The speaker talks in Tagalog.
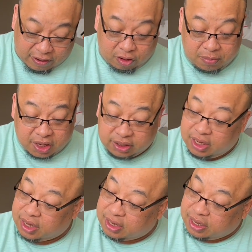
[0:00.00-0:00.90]
yung mga
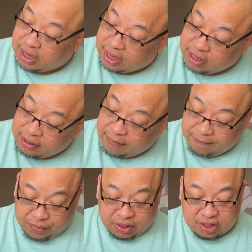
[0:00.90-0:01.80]
tinik na yan,
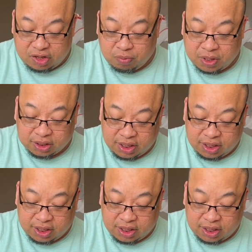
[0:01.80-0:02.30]
dyan yung mga